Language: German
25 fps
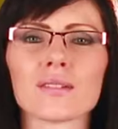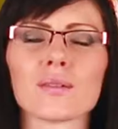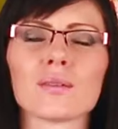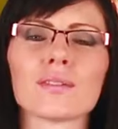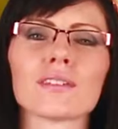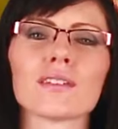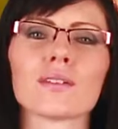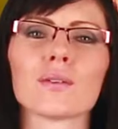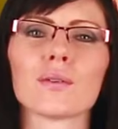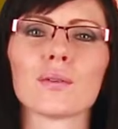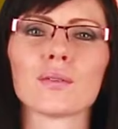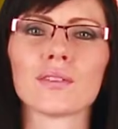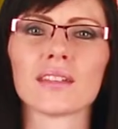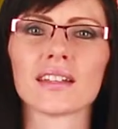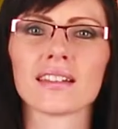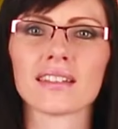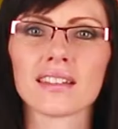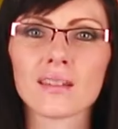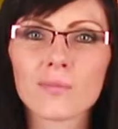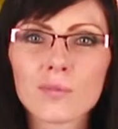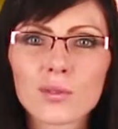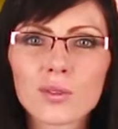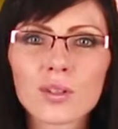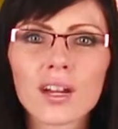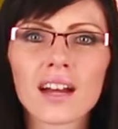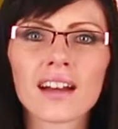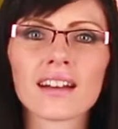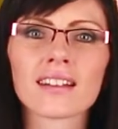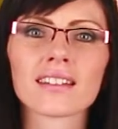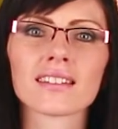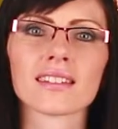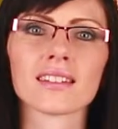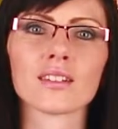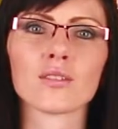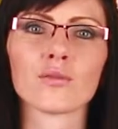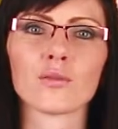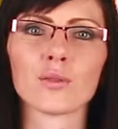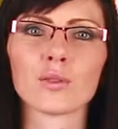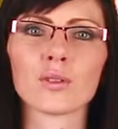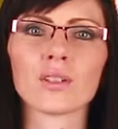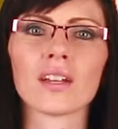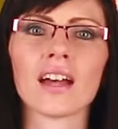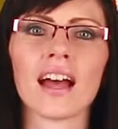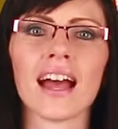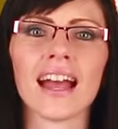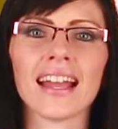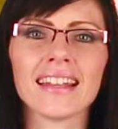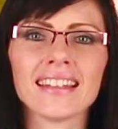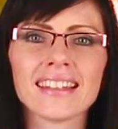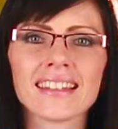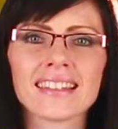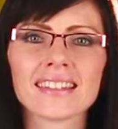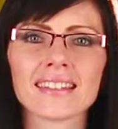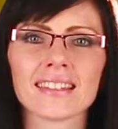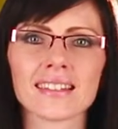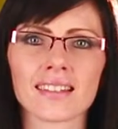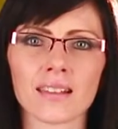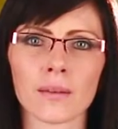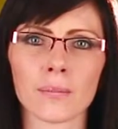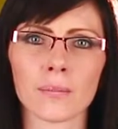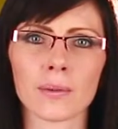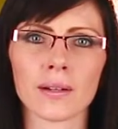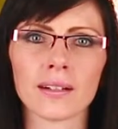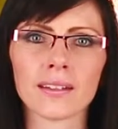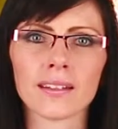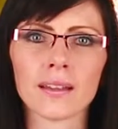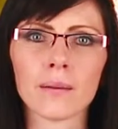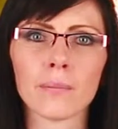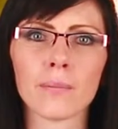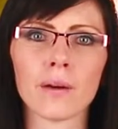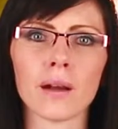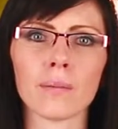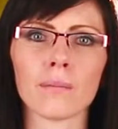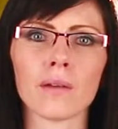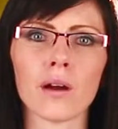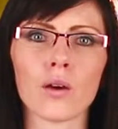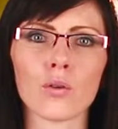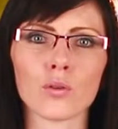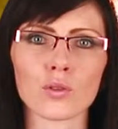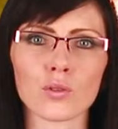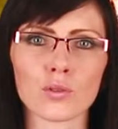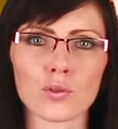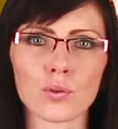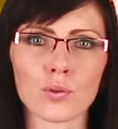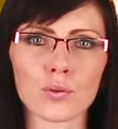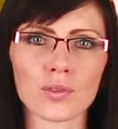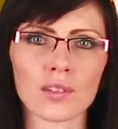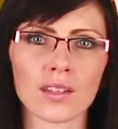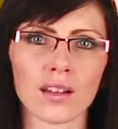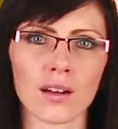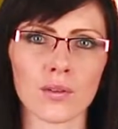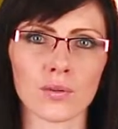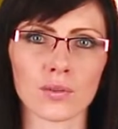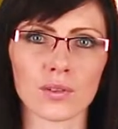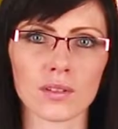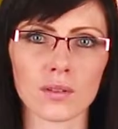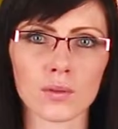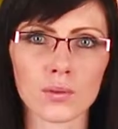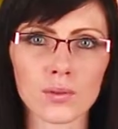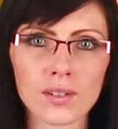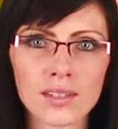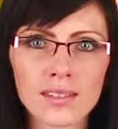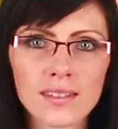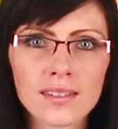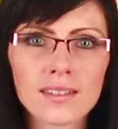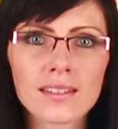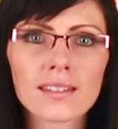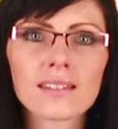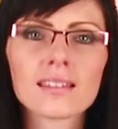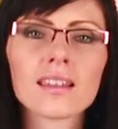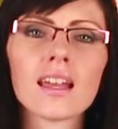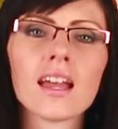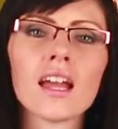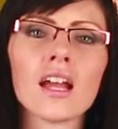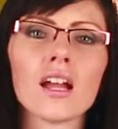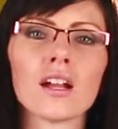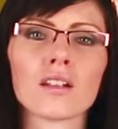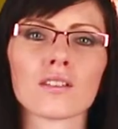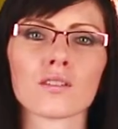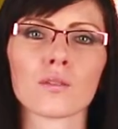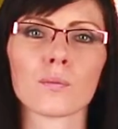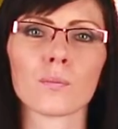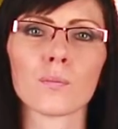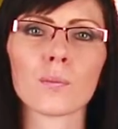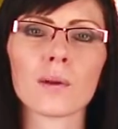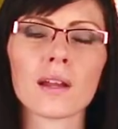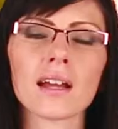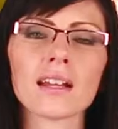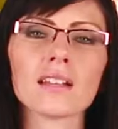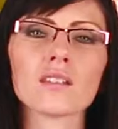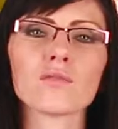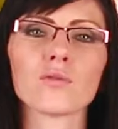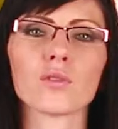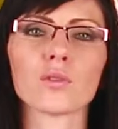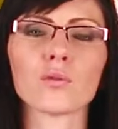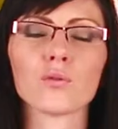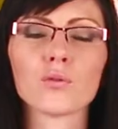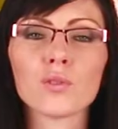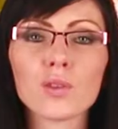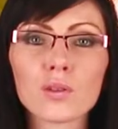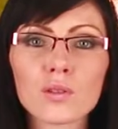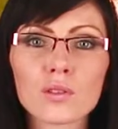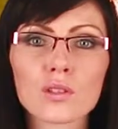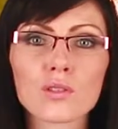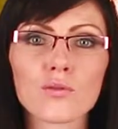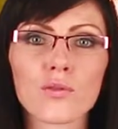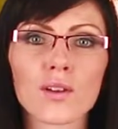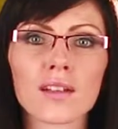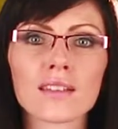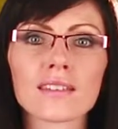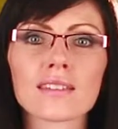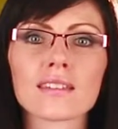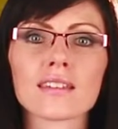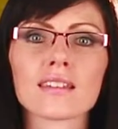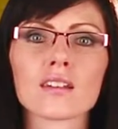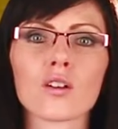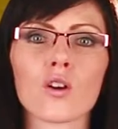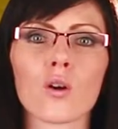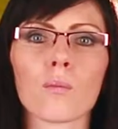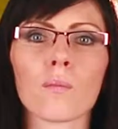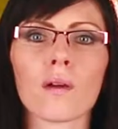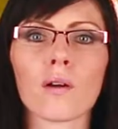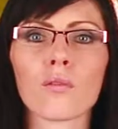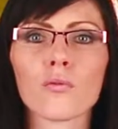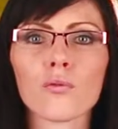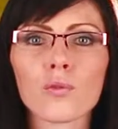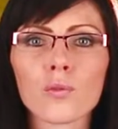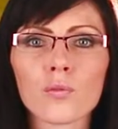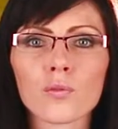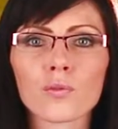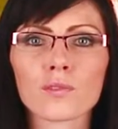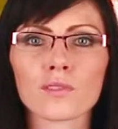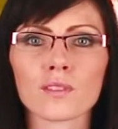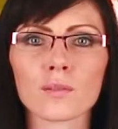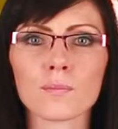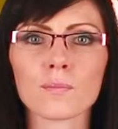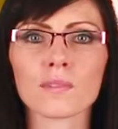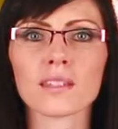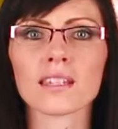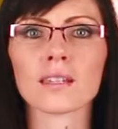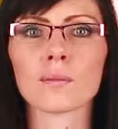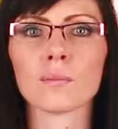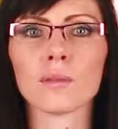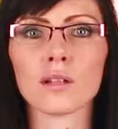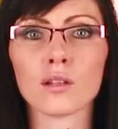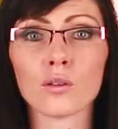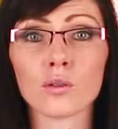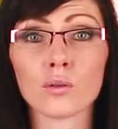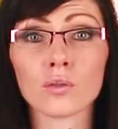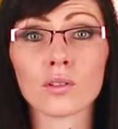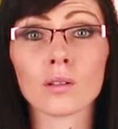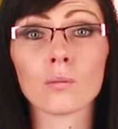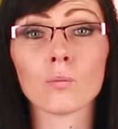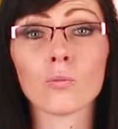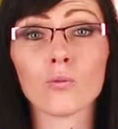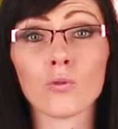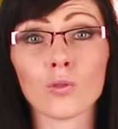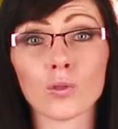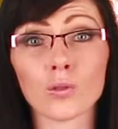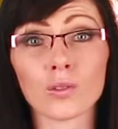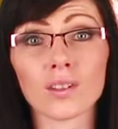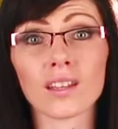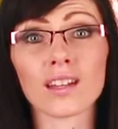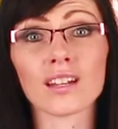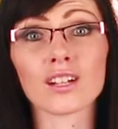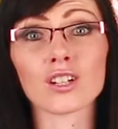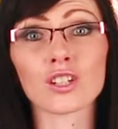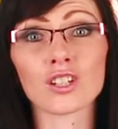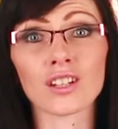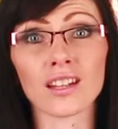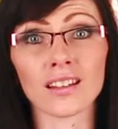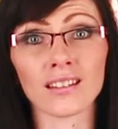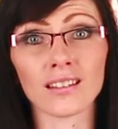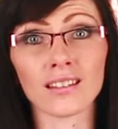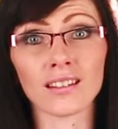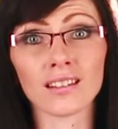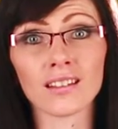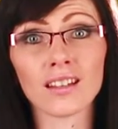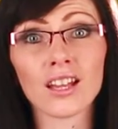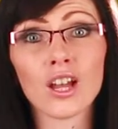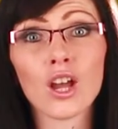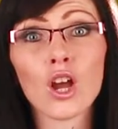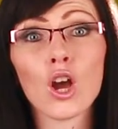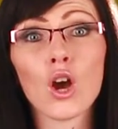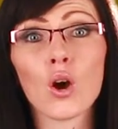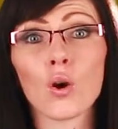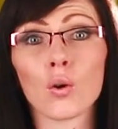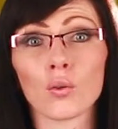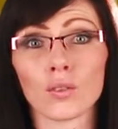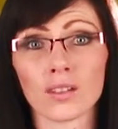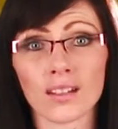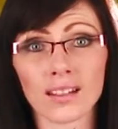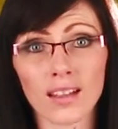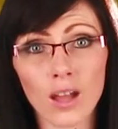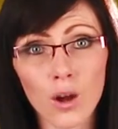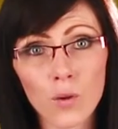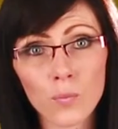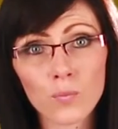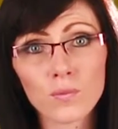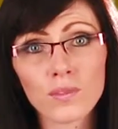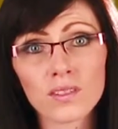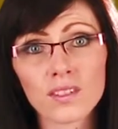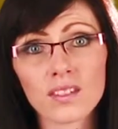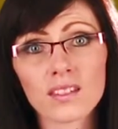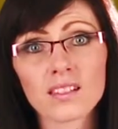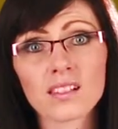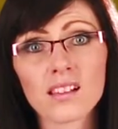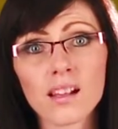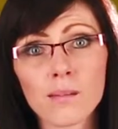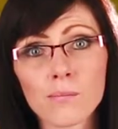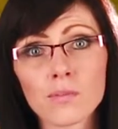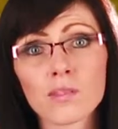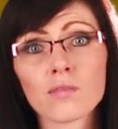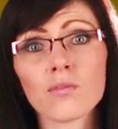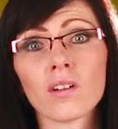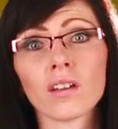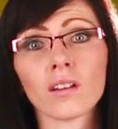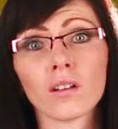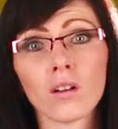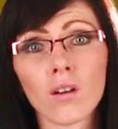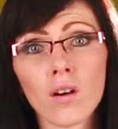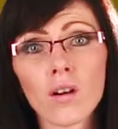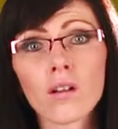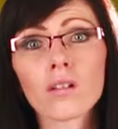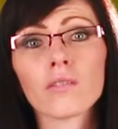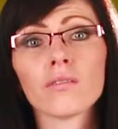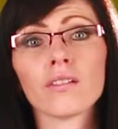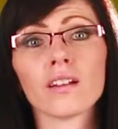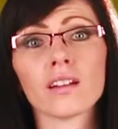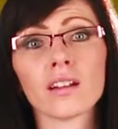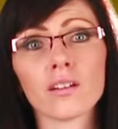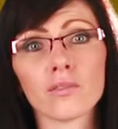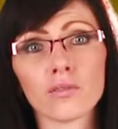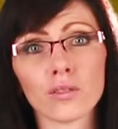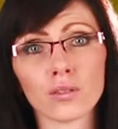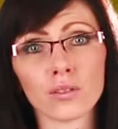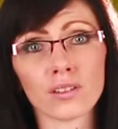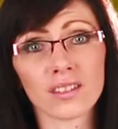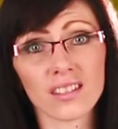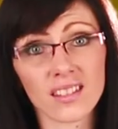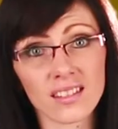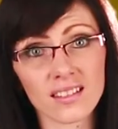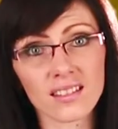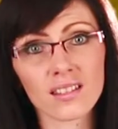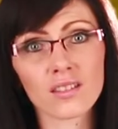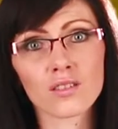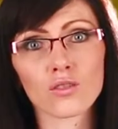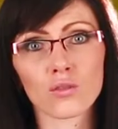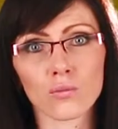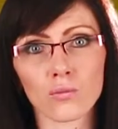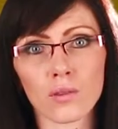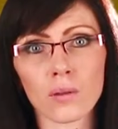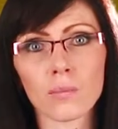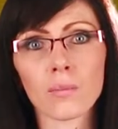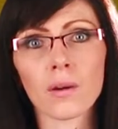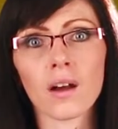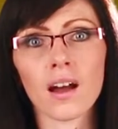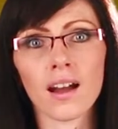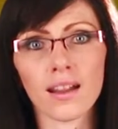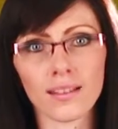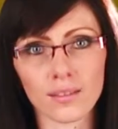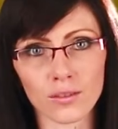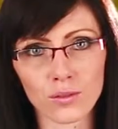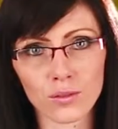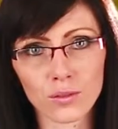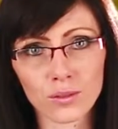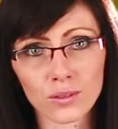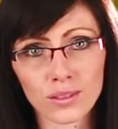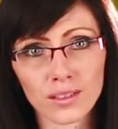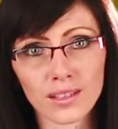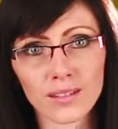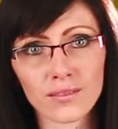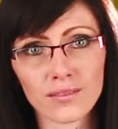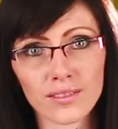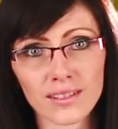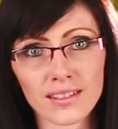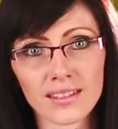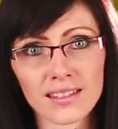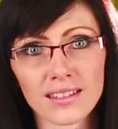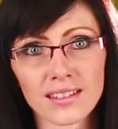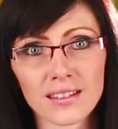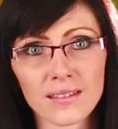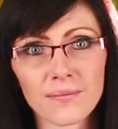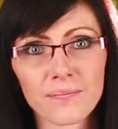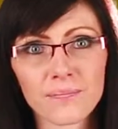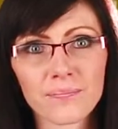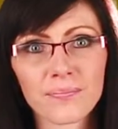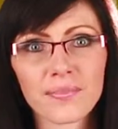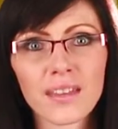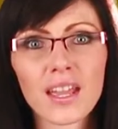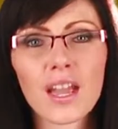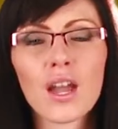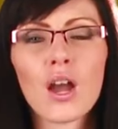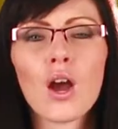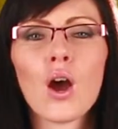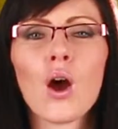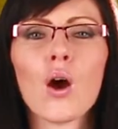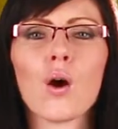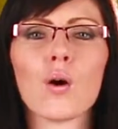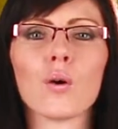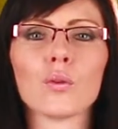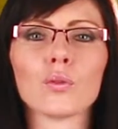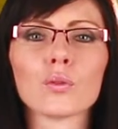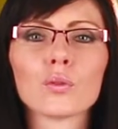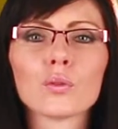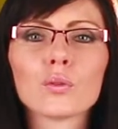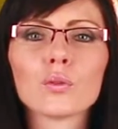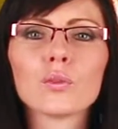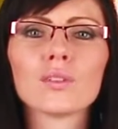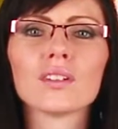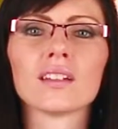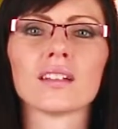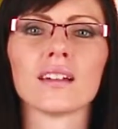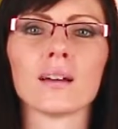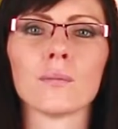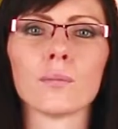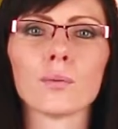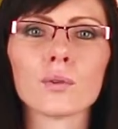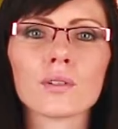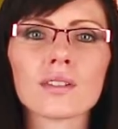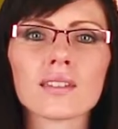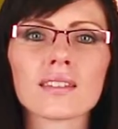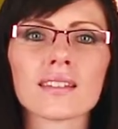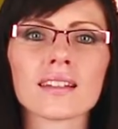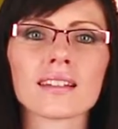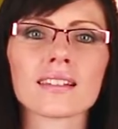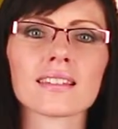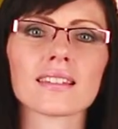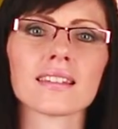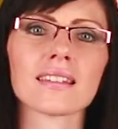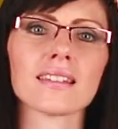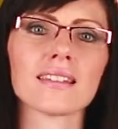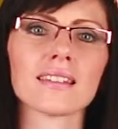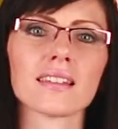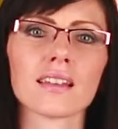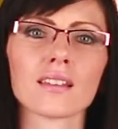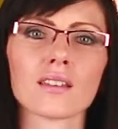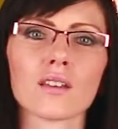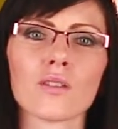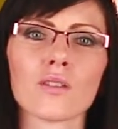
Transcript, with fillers: 1987 wurde eines dieser Bilder beim Auktionshaus Christie's zum Preis von 24,75 Millionen Pfund erstanden, und glauben Sie, selbst van Gogh wäre von dieser Summe beeindruckt gewesen und nun die Geburtstagskinder